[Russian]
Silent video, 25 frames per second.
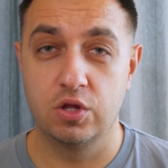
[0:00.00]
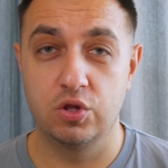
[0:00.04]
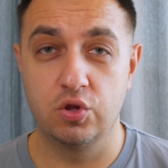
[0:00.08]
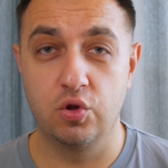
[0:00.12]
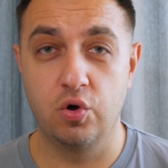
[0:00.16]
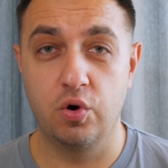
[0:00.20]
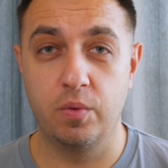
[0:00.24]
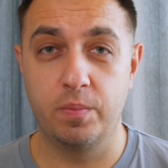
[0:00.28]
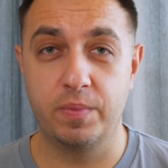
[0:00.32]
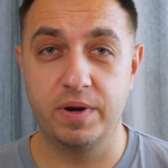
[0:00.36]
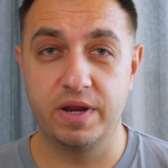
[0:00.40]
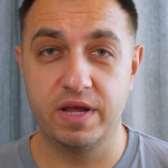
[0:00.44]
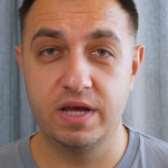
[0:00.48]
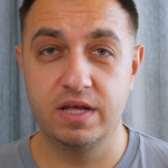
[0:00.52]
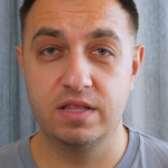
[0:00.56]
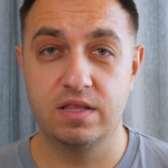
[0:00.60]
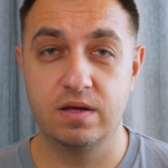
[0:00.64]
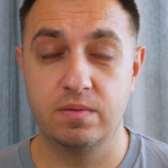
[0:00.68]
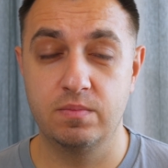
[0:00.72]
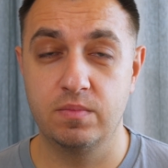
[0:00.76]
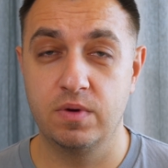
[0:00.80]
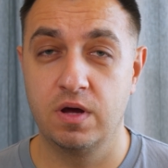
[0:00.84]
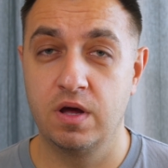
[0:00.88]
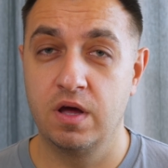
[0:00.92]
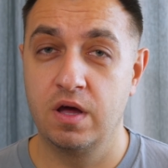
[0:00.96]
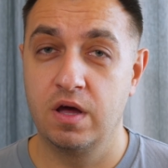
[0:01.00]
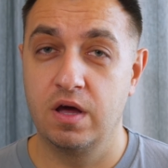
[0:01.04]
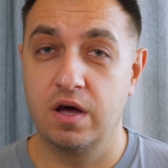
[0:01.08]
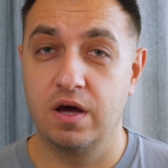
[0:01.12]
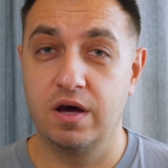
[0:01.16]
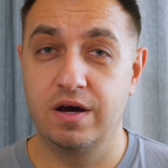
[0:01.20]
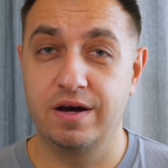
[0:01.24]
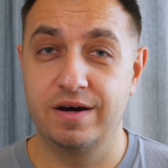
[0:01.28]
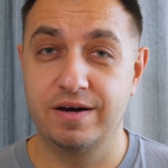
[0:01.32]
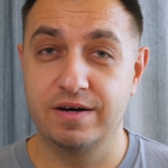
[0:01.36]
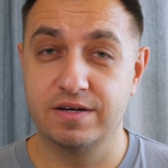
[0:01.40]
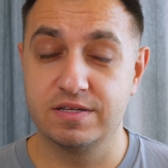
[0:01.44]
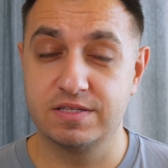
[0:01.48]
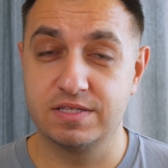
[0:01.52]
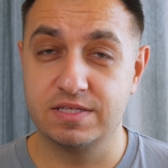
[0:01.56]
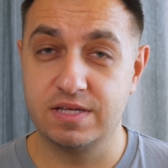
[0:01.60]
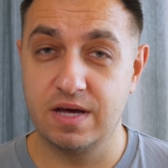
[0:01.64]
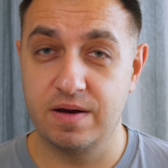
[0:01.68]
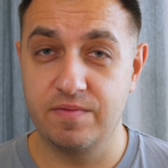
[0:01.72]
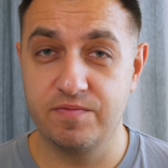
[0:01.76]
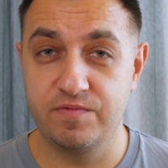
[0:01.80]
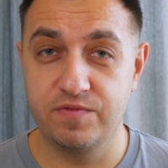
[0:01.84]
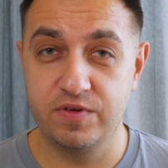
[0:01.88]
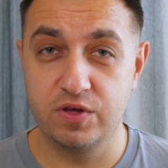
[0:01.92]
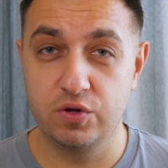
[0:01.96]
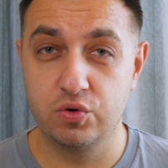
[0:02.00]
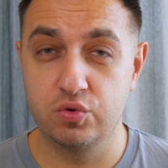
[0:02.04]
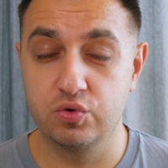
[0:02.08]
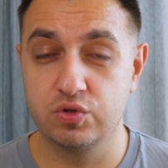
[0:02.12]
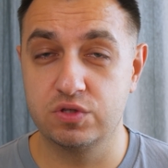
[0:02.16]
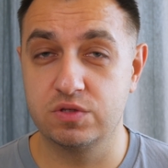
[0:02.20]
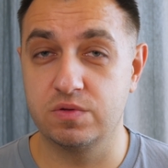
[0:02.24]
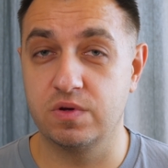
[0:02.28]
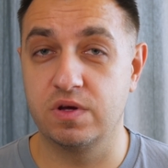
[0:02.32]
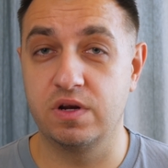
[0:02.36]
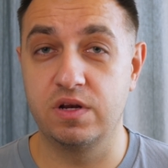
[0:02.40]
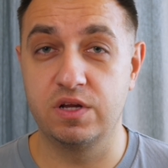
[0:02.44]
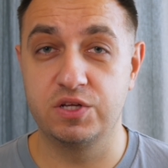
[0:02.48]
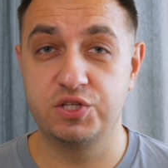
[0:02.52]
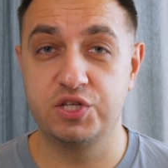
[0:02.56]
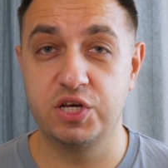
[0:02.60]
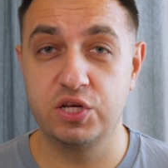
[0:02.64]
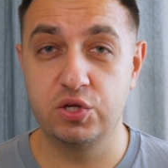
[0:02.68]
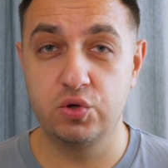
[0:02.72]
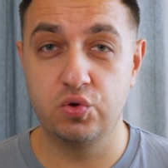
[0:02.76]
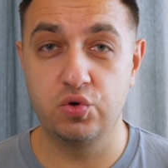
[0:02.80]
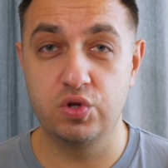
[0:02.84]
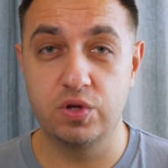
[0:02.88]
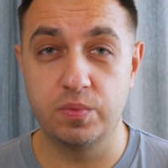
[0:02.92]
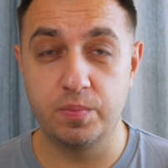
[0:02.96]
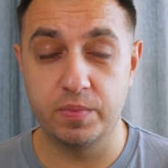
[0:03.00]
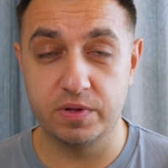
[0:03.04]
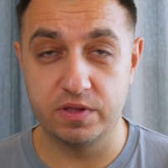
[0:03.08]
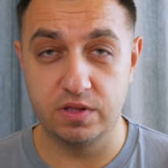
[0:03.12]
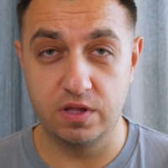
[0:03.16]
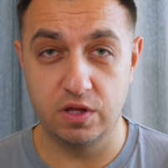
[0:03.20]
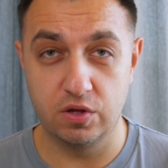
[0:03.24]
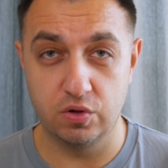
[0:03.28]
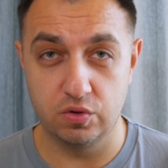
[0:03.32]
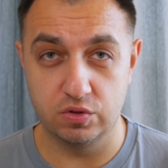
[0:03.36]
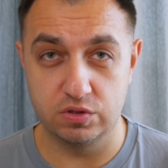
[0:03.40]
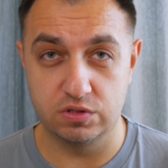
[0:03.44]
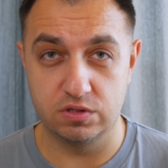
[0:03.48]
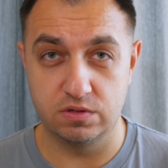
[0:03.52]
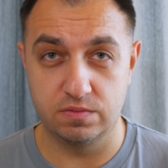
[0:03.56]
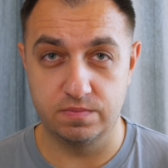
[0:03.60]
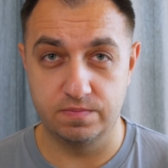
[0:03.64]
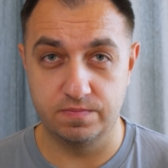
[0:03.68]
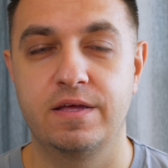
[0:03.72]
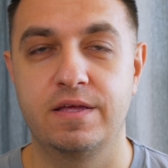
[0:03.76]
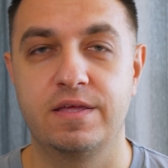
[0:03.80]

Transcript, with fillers: но при этом э, сам вирус лечению не поддается.